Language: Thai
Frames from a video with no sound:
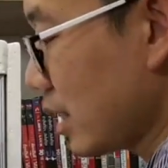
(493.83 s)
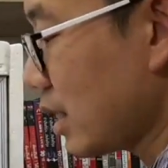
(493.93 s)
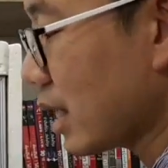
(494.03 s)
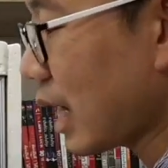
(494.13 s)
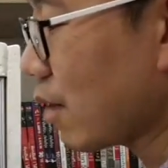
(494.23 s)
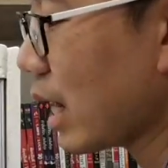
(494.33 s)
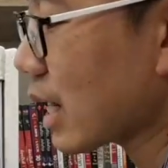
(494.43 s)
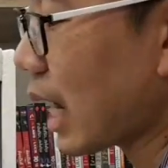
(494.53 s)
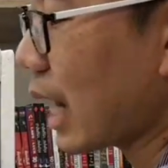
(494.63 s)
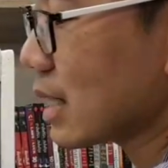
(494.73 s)
จริงๆแล้วเนี่
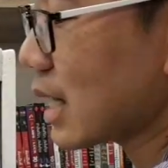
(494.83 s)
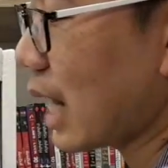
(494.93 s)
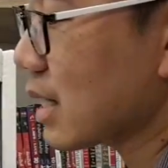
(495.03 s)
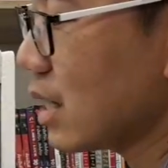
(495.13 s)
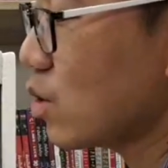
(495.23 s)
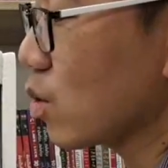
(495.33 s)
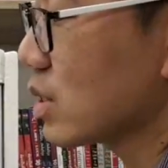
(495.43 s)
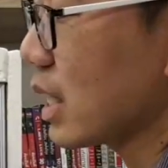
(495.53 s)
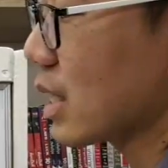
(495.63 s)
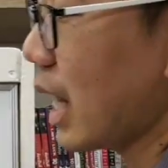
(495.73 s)
ยการการกินจุก
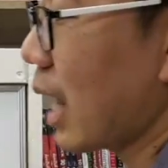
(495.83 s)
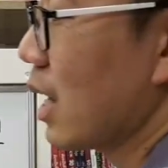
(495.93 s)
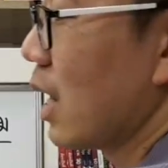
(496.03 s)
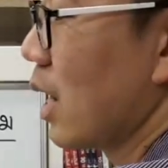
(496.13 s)
จิกเนี่ย